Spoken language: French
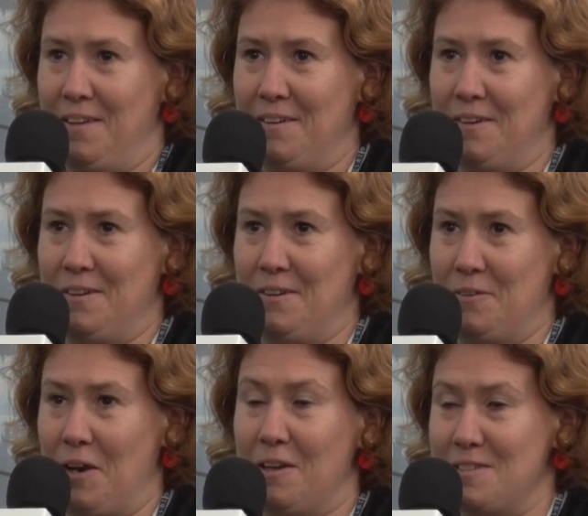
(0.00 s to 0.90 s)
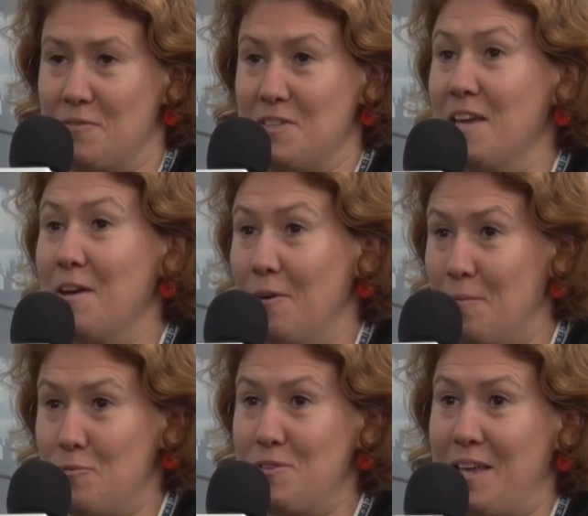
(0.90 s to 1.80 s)
voilà, ça faisait
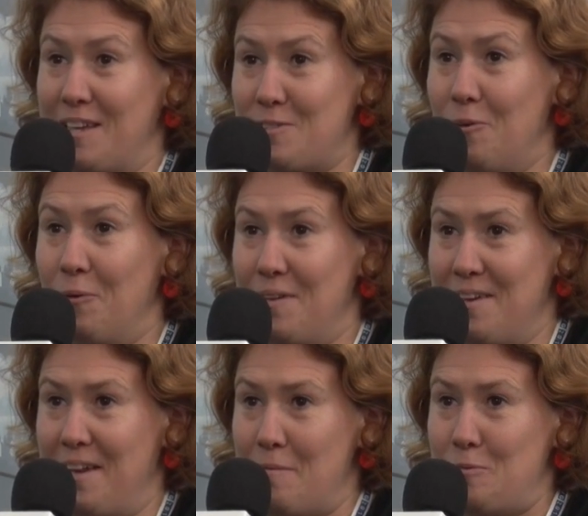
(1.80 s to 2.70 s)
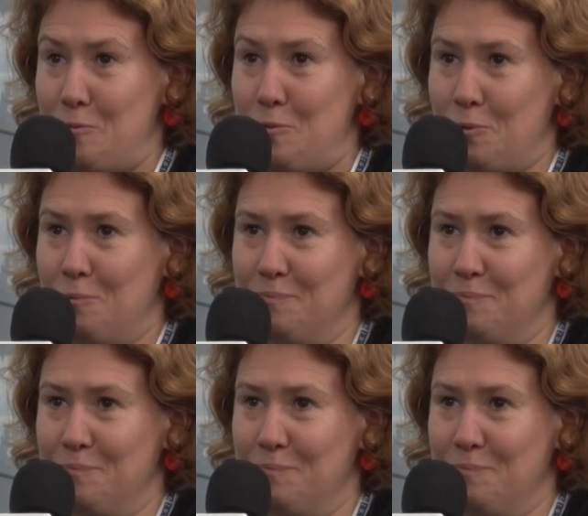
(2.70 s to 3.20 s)
plus de 15 ans qu'on était avec la même solution.